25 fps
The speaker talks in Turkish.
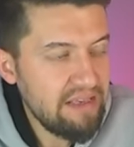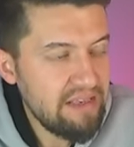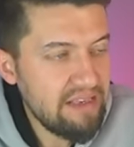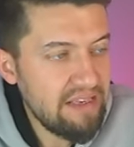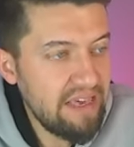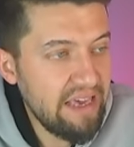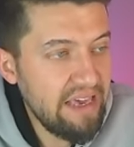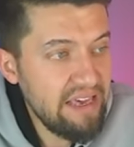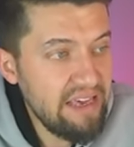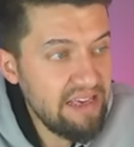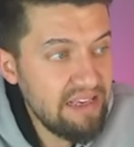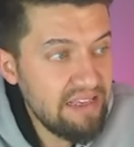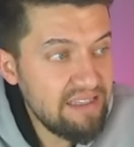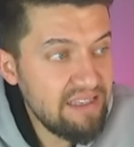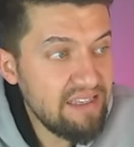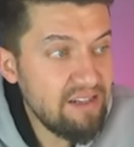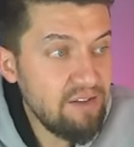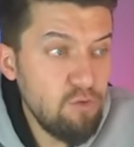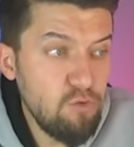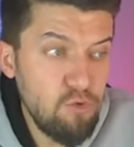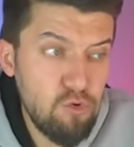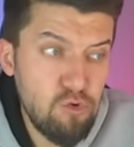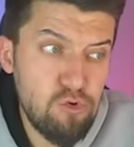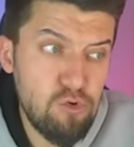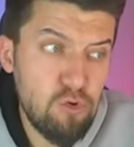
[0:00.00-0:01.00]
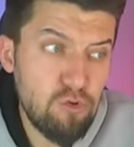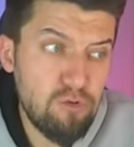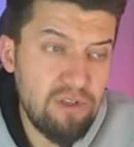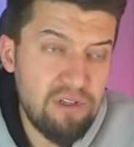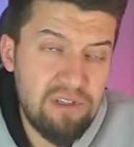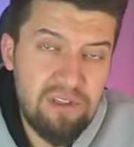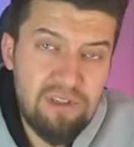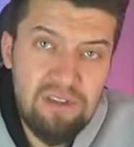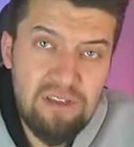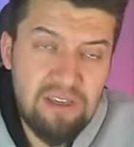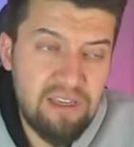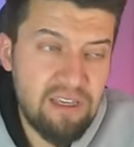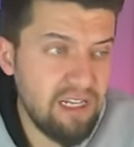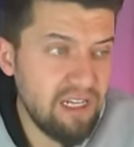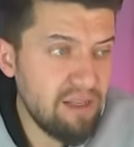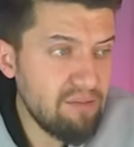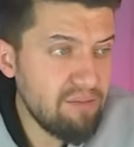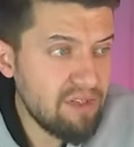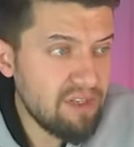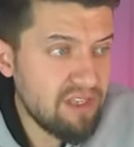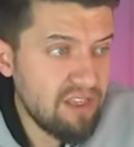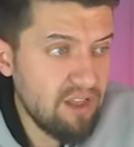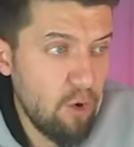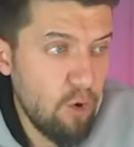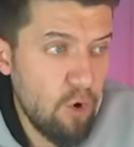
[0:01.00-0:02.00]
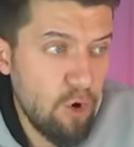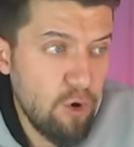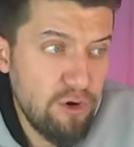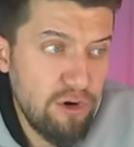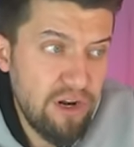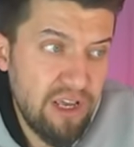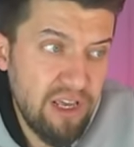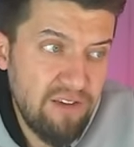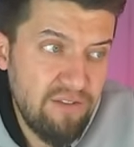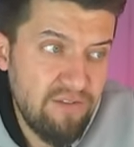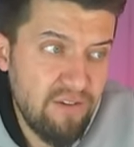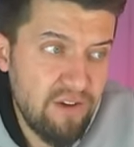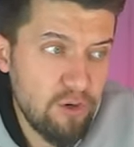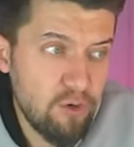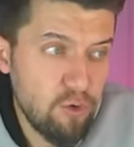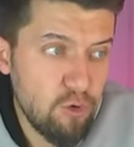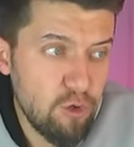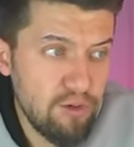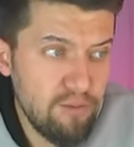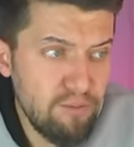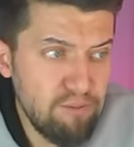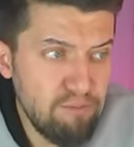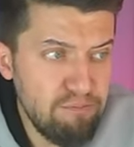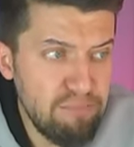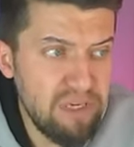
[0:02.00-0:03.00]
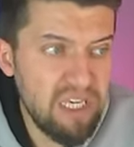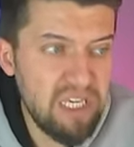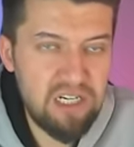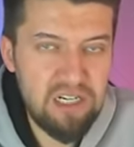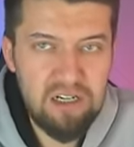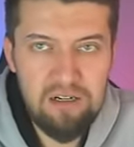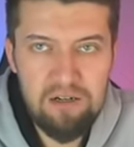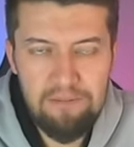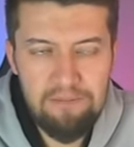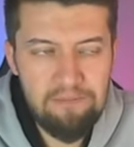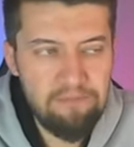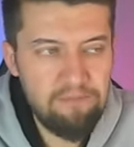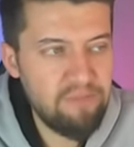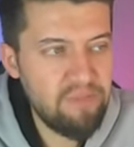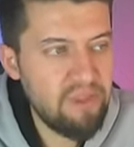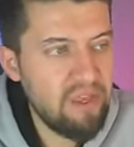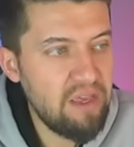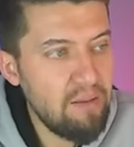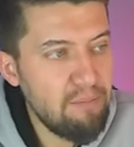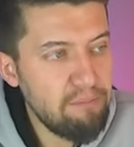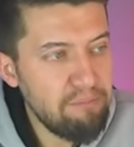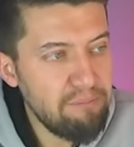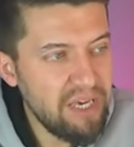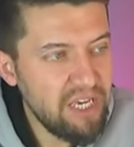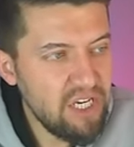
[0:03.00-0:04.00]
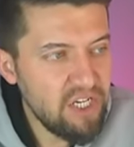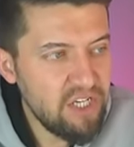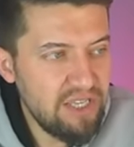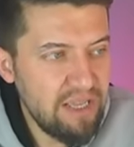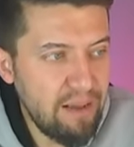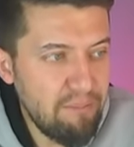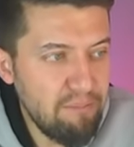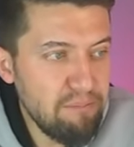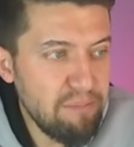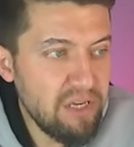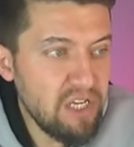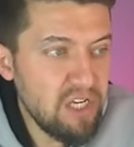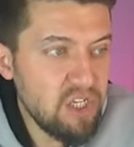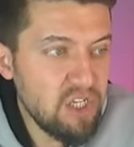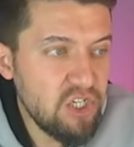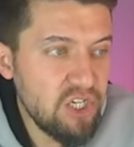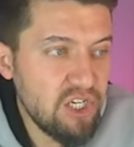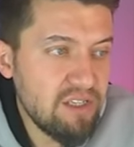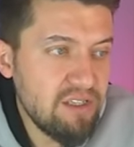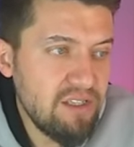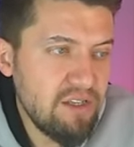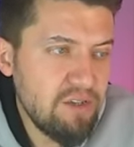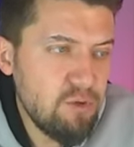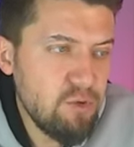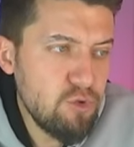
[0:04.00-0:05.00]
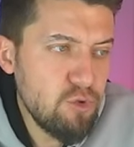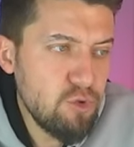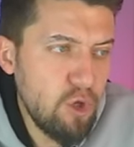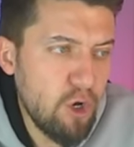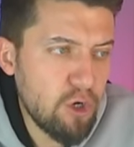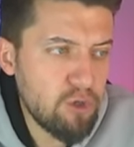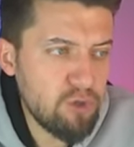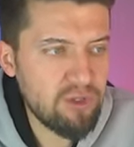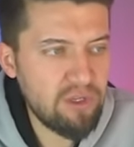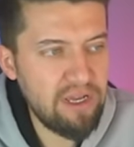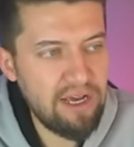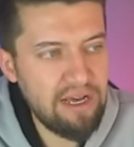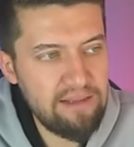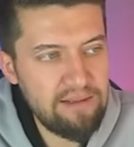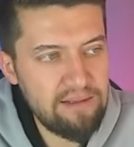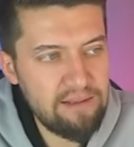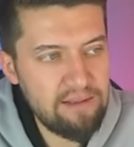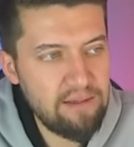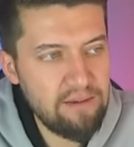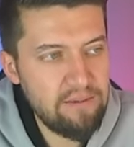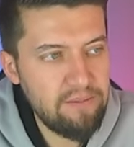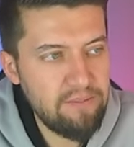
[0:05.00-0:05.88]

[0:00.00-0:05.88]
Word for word: gx'in 3 noktasındaki limiti de örnek veriyorum 1. 5'ten 1 çıktı 4 kaldı.